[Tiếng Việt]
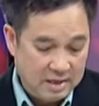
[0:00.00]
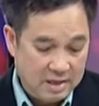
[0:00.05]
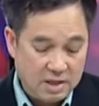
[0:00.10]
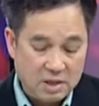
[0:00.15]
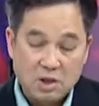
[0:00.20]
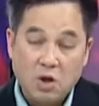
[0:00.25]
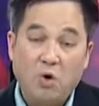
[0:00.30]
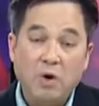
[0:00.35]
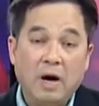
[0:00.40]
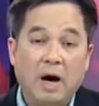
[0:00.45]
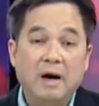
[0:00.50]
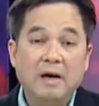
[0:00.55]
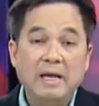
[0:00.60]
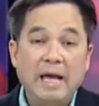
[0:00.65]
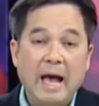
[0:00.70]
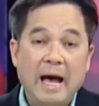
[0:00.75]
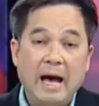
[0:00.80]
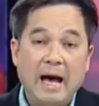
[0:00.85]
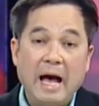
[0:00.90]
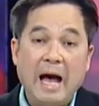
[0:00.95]
Tôi ở
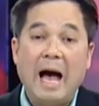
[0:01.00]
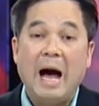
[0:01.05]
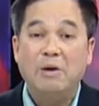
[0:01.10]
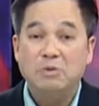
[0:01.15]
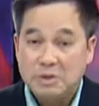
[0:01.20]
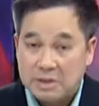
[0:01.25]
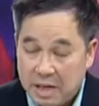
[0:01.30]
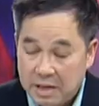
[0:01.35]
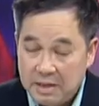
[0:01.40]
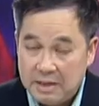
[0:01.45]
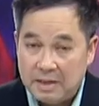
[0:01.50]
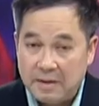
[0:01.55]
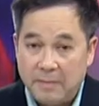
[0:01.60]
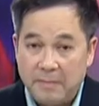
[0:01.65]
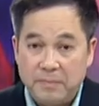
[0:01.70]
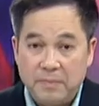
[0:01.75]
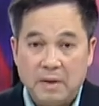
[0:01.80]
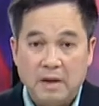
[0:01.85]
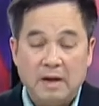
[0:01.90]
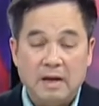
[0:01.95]
nhà housing
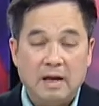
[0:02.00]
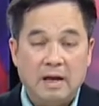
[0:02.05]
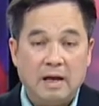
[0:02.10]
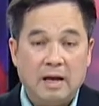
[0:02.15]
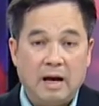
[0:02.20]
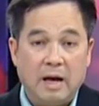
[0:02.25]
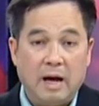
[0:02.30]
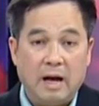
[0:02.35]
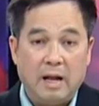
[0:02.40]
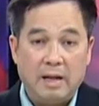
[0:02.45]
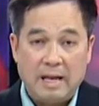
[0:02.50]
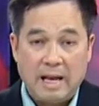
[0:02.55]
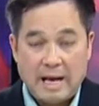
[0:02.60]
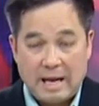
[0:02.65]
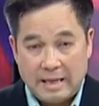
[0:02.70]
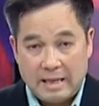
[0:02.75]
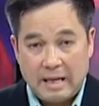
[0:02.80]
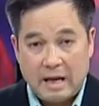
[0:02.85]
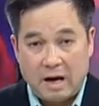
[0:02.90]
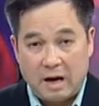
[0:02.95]
à,
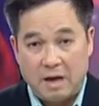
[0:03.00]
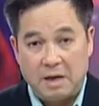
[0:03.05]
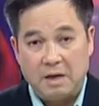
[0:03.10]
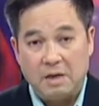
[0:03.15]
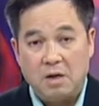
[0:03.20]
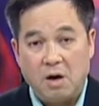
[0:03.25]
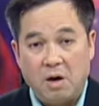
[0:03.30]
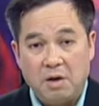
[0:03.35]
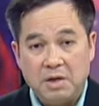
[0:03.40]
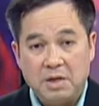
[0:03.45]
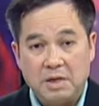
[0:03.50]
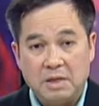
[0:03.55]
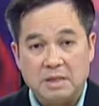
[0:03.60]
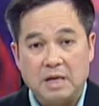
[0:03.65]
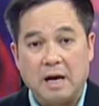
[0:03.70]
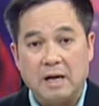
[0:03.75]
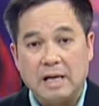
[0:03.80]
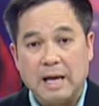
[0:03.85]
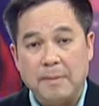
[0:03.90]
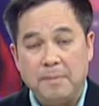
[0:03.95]
là ở có được
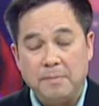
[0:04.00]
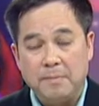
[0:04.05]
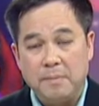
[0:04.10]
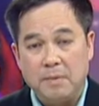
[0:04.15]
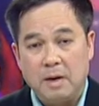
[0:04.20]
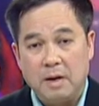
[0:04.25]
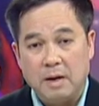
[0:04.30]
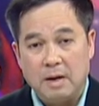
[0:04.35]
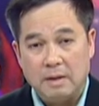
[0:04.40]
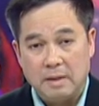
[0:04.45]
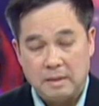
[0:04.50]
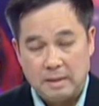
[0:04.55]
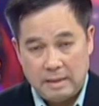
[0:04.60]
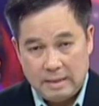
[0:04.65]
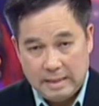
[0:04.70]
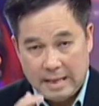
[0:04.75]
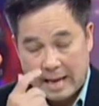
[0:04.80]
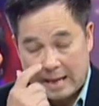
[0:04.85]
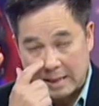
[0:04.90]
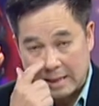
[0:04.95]
trợ cấp à,
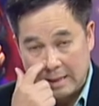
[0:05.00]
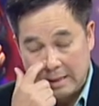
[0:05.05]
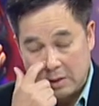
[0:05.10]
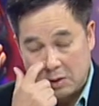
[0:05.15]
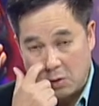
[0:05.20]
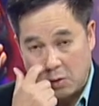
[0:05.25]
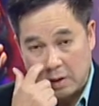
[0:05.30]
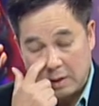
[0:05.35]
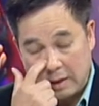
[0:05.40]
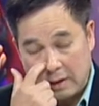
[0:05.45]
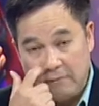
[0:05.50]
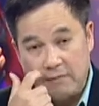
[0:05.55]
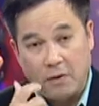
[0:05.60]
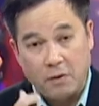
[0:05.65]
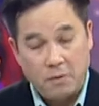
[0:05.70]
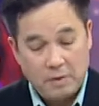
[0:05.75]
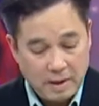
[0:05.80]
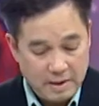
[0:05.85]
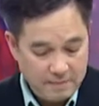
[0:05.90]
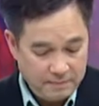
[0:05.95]
gia cư của chính
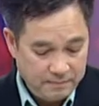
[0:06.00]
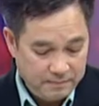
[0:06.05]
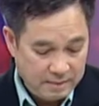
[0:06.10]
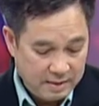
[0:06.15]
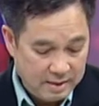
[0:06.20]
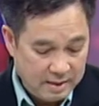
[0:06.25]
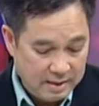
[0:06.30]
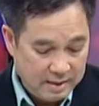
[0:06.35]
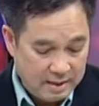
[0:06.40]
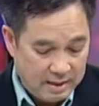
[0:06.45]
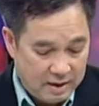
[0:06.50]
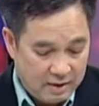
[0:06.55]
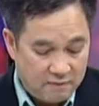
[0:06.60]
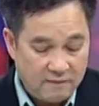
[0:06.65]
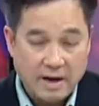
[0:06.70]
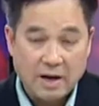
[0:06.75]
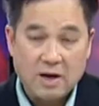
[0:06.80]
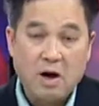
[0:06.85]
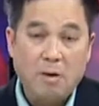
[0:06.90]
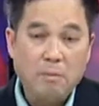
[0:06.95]
phủ đó
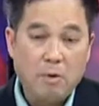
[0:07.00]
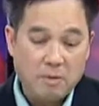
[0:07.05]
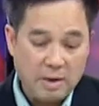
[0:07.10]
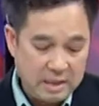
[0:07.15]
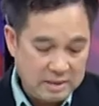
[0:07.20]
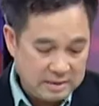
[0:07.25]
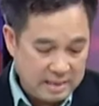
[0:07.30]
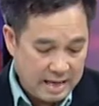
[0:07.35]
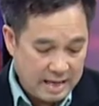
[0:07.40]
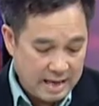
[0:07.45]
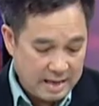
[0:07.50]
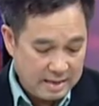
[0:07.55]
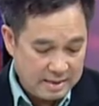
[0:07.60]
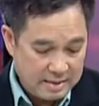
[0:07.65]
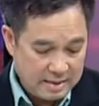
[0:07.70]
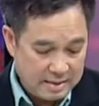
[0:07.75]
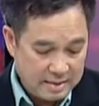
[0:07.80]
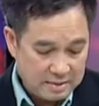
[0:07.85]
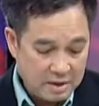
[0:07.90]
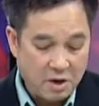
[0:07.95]
và có một cái xe
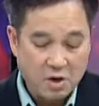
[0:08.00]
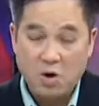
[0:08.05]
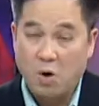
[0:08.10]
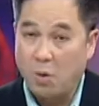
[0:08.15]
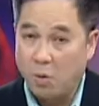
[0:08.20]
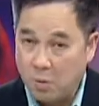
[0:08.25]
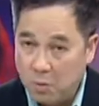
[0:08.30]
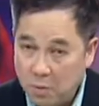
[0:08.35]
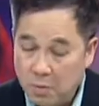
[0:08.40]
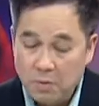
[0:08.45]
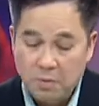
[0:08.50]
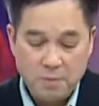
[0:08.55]
đời cũ.